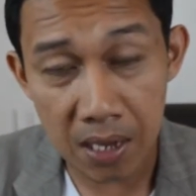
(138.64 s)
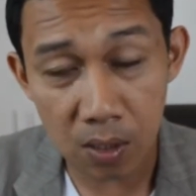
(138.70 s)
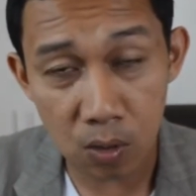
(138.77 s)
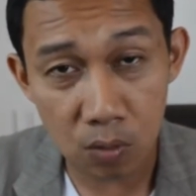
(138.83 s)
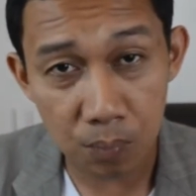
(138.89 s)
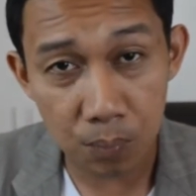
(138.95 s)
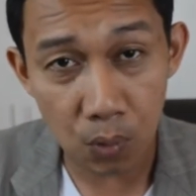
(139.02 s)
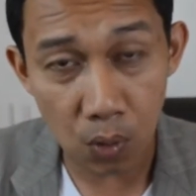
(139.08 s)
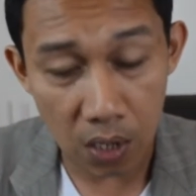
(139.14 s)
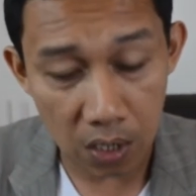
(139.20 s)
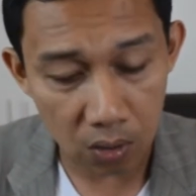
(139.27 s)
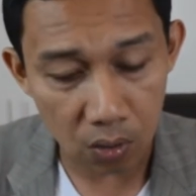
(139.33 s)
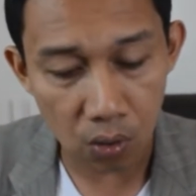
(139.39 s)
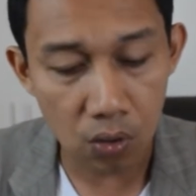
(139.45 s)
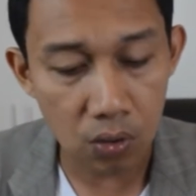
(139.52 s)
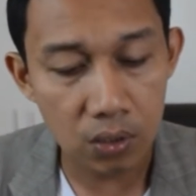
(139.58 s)
meron po
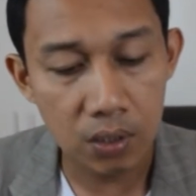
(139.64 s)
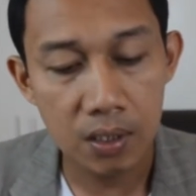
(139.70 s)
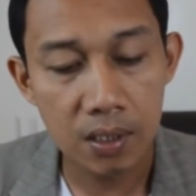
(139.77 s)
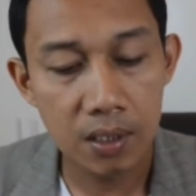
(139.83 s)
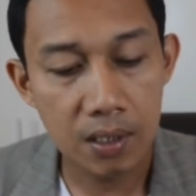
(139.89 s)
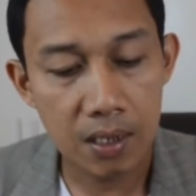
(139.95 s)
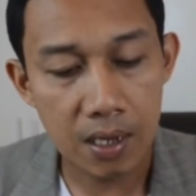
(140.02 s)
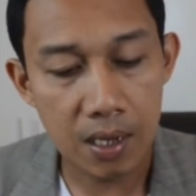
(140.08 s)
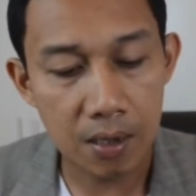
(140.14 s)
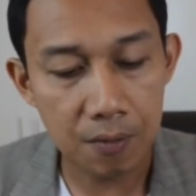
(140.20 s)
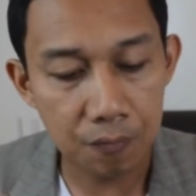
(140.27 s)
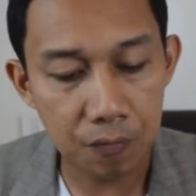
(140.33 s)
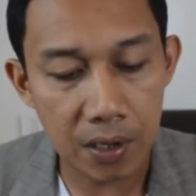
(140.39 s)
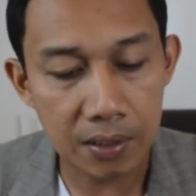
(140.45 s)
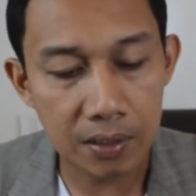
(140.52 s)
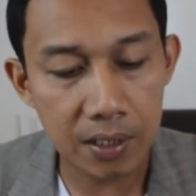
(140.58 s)
akong uh,
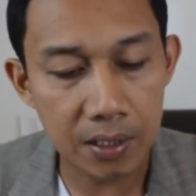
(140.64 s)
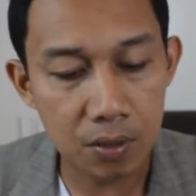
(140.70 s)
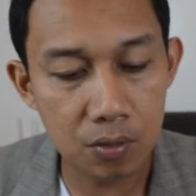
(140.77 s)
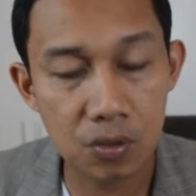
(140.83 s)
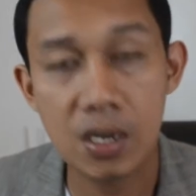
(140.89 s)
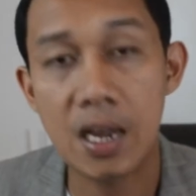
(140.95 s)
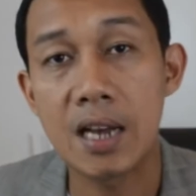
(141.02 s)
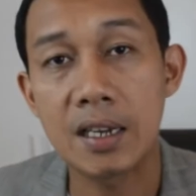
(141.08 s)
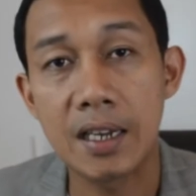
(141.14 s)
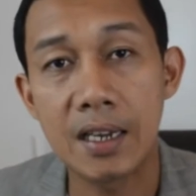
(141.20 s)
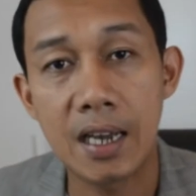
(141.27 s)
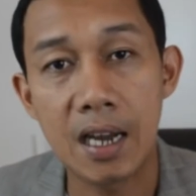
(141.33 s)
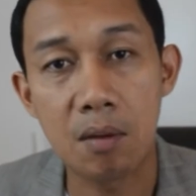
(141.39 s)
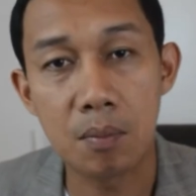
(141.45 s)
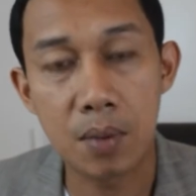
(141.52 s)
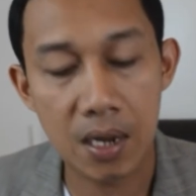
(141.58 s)
fan ngayon sa aking
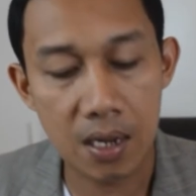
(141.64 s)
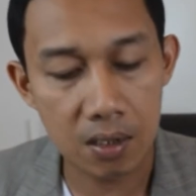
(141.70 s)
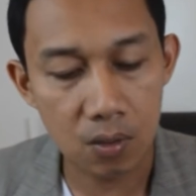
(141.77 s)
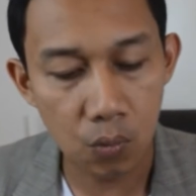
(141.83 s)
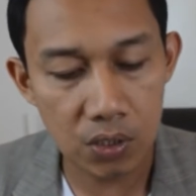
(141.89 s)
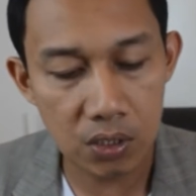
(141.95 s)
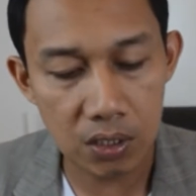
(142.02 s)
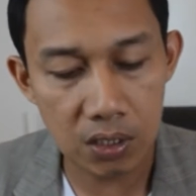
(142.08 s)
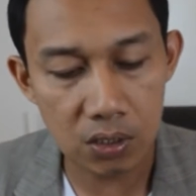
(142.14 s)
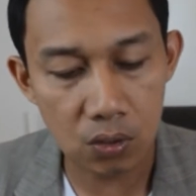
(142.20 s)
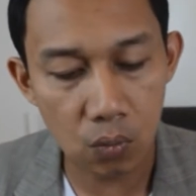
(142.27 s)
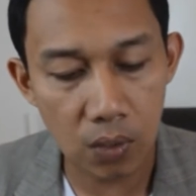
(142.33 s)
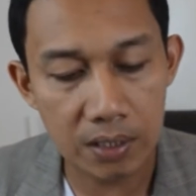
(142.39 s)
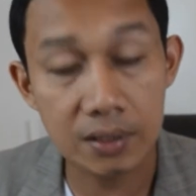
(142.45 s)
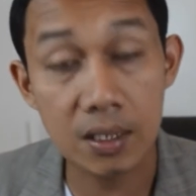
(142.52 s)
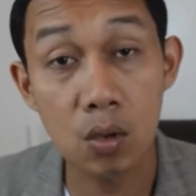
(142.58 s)
Abra, which is
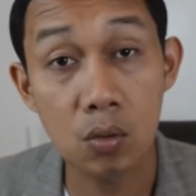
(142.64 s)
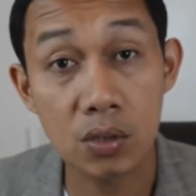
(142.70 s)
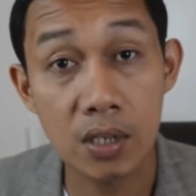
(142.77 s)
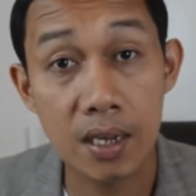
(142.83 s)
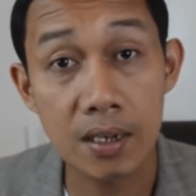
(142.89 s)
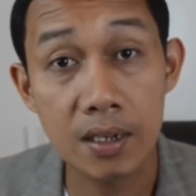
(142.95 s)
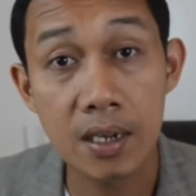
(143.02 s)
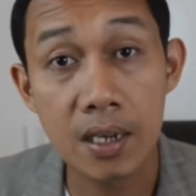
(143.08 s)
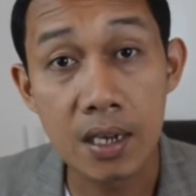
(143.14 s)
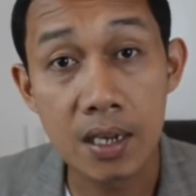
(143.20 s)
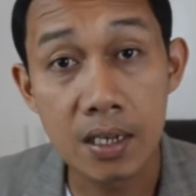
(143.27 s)
1,064.